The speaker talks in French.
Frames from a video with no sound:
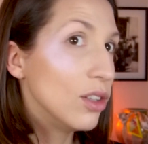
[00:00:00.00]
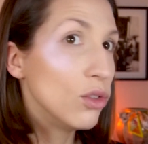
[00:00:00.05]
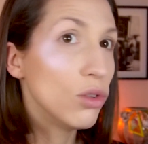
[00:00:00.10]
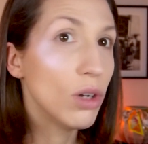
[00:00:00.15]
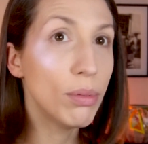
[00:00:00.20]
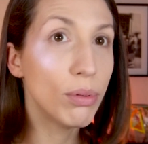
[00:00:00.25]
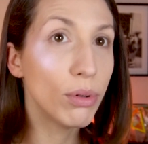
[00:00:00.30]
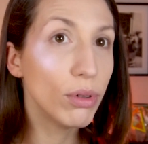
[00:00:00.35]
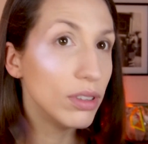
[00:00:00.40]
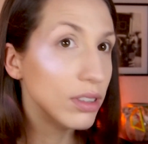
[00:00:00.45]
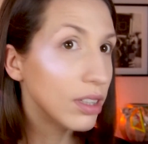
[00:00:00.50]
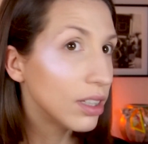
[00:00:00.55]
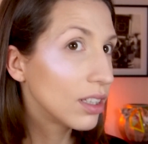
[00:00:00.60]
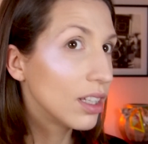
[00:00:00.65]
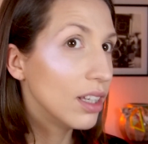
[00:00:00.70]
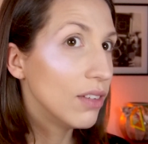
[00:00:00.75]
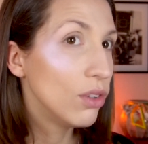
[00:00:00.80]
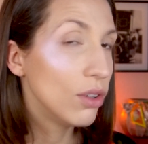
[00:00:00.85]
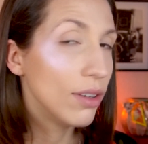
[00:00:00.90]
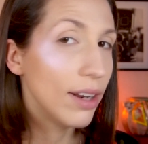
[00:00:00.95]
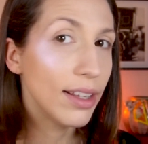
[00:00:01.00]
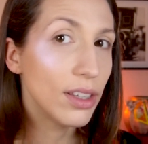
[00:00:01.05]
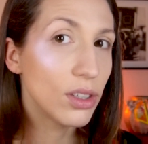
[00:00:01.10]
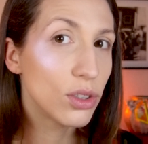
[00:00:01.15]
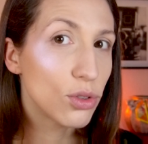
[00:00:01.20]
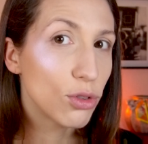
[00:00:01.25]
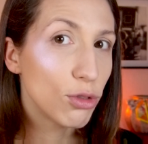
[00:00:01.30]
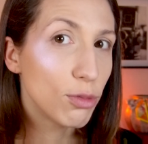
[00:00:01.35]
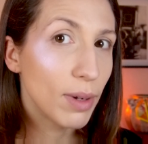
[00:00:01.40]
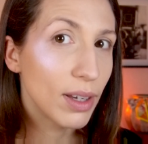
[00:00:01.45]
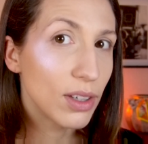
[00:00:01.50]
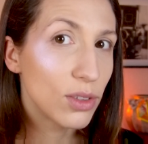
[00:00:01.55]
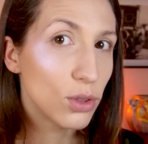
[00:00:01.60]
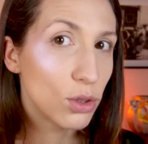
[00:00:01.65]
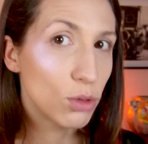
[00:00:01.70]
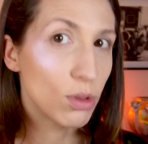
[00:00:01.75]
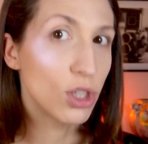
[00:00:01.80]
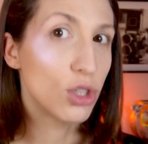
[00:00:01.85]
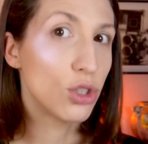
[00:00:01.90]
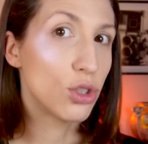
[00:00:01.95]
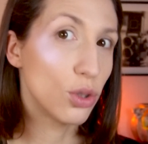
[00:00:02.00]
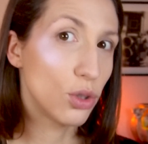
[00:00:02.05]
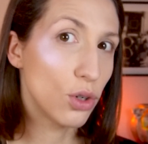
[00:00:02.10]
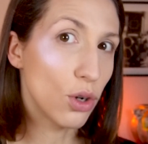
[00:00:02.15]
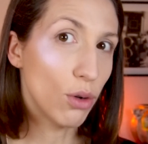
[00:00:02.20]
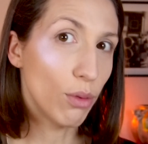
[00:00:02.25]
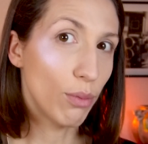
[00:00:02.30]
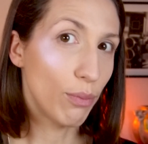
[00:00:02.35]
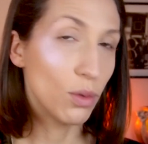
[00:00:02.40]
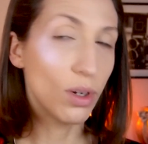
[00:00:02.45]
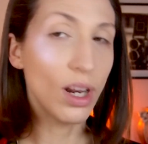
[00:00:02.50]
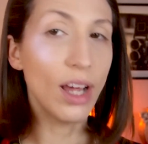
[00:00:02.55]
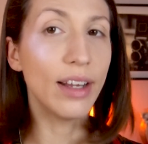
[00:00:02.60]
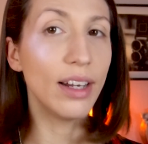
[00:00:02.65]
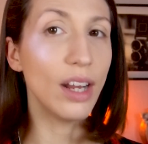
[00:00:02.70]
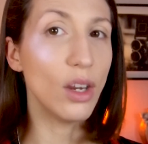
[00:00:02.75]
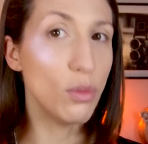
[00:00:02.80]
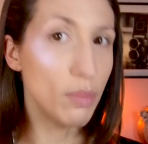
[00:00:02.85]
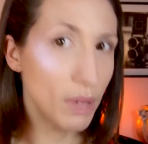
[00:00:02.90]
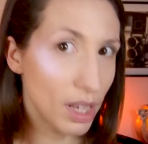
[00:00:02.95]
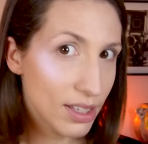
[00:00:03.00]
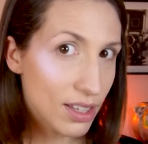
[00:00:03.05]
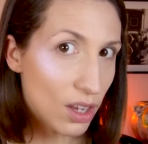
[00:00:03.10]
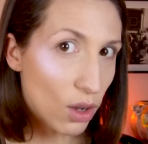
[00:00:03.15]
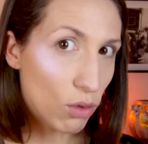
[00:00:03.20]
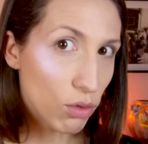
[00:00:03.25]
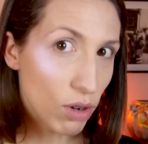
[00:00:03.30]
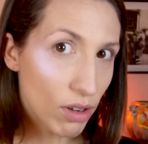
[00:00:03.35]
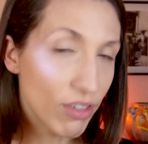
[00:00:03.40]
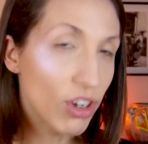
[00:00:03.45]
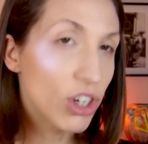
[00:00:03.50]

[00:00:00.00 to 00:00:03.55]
Et tu vois, pour une teinte qui est violette, je trouve pas que ce soit choquant. Donc là, avec la lumière, ça renvoie